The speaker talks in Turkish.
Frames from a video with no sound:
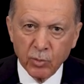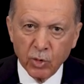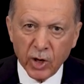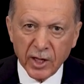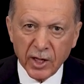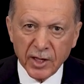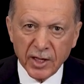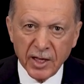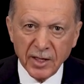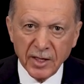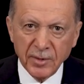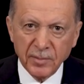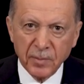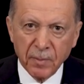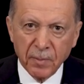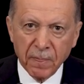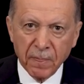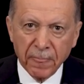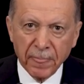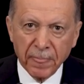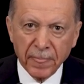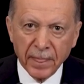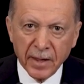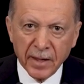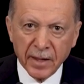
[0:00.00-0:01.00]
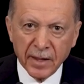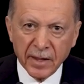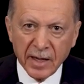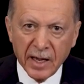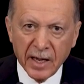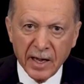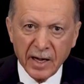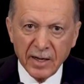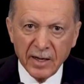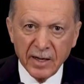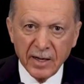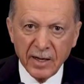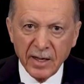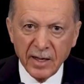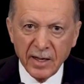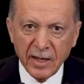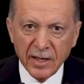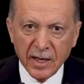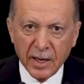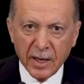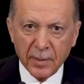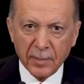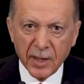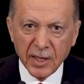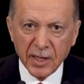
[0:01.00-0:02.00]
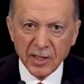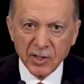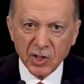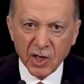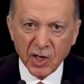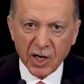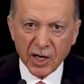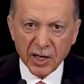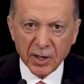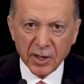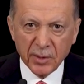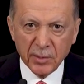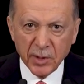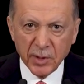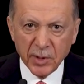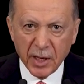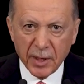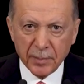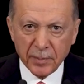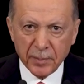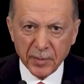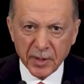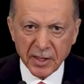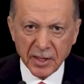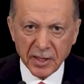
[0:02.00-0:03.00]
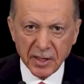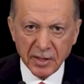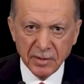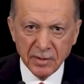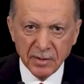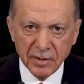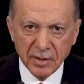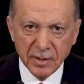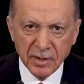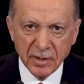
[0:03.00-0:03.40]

Buradan yerli yabancı ayrımı yapmadan